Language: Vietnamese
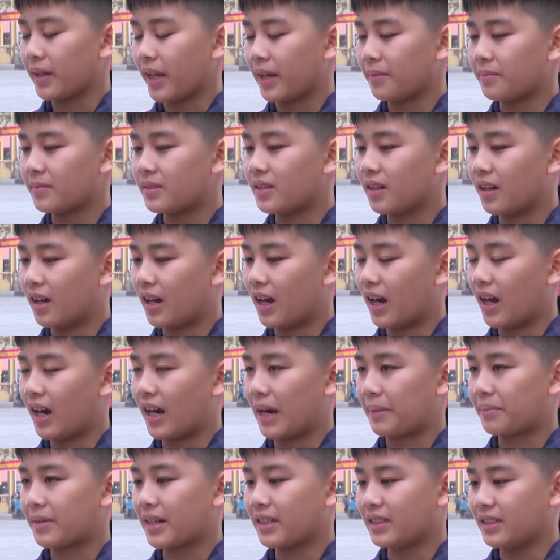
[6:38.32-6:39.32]
Em thường à,
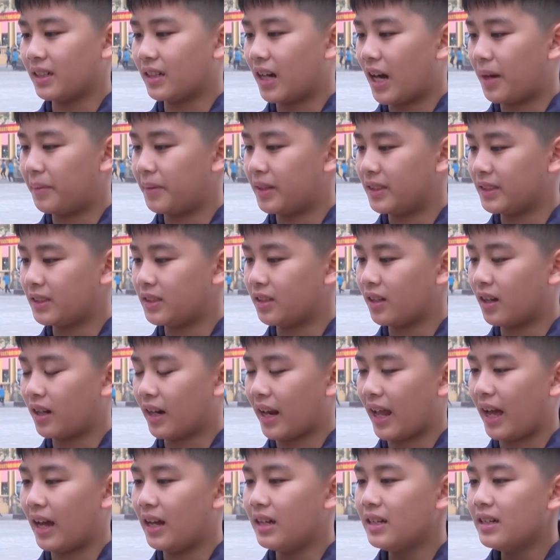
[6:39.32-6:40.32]
gặp các trường học ở trường
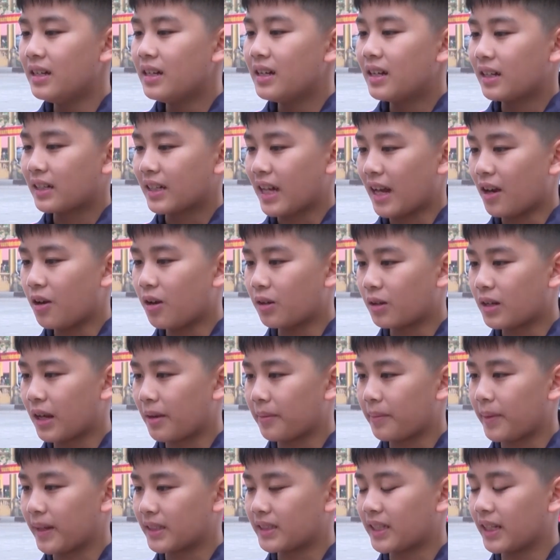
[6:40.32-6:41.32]
là các
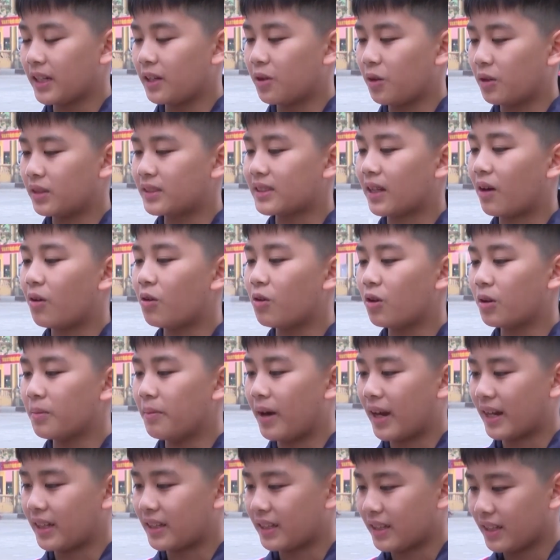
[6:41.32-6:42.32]
các bạn sinh khối 6, khối
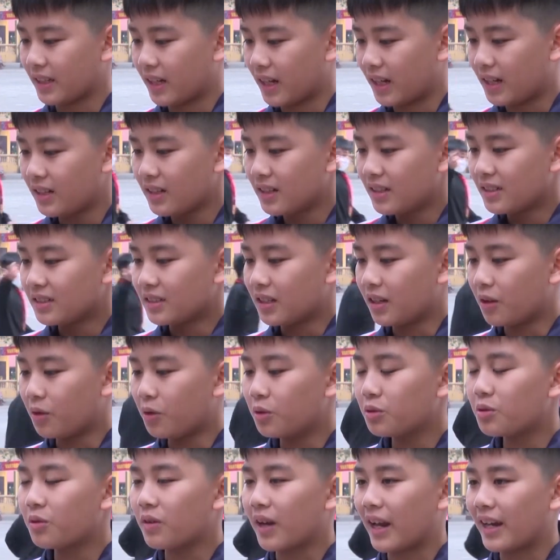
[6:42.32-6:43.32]
7 thì à, thường
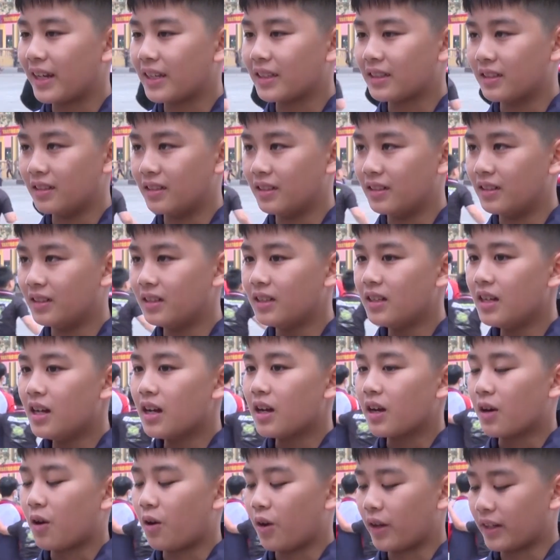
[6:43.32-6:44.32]
hút thuốc lá điện tử.
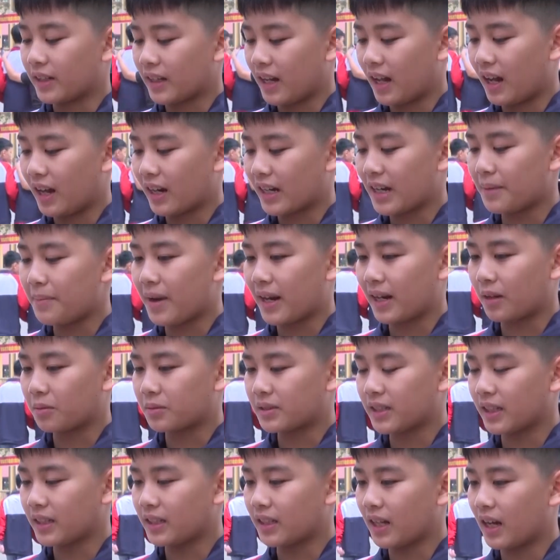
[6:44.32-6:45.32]
Còn à, các bạn học
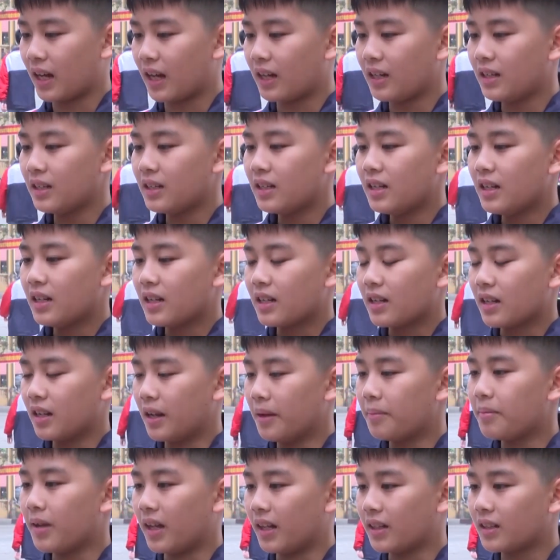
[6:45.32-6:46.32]
sinh
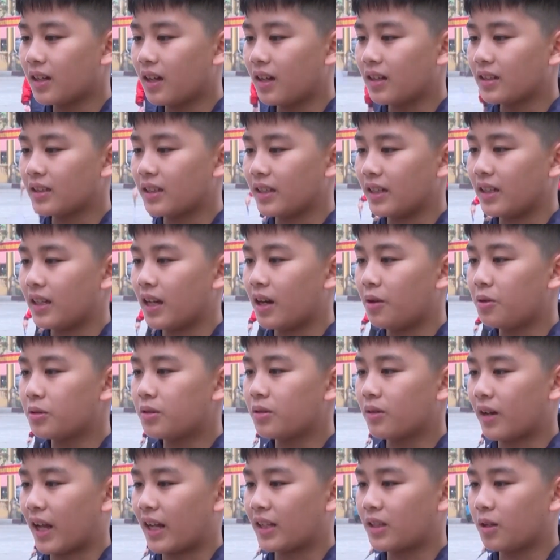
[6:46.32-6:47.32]
lớp lớn hơn thì hút
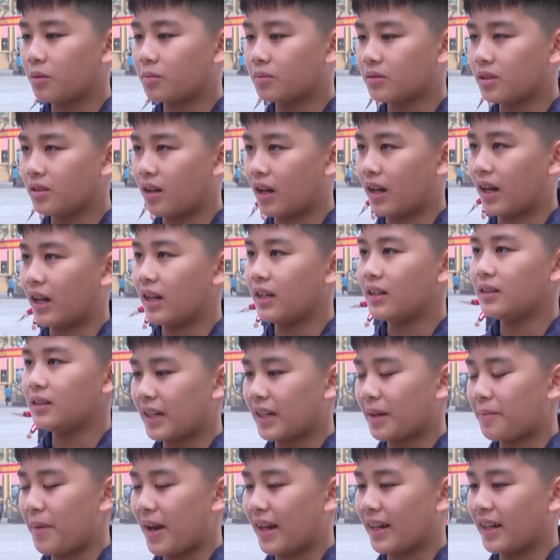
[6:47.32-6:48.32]
thuốc lá thông thường.
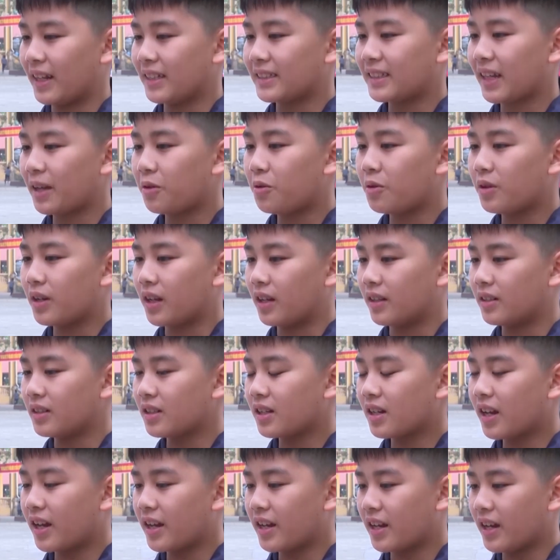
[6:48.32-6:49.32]
Các bạn đấy sẽ hút ở
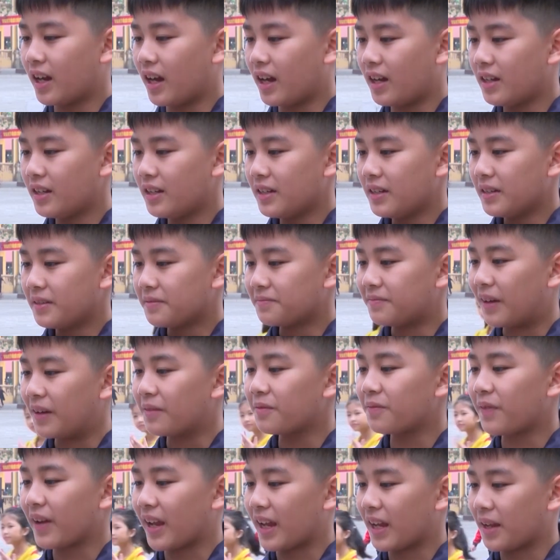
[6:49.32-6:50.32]
nơi
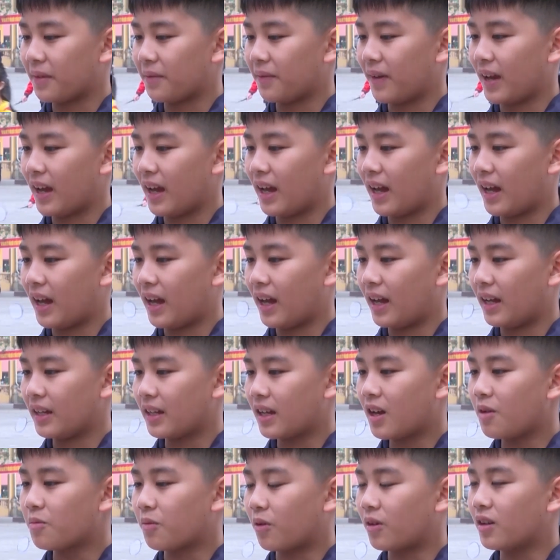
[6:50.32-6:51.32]
nắng vẻ và
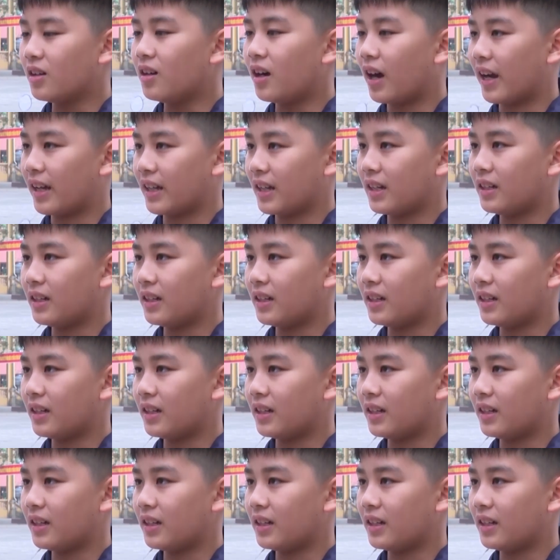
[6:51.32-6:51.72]
không có người.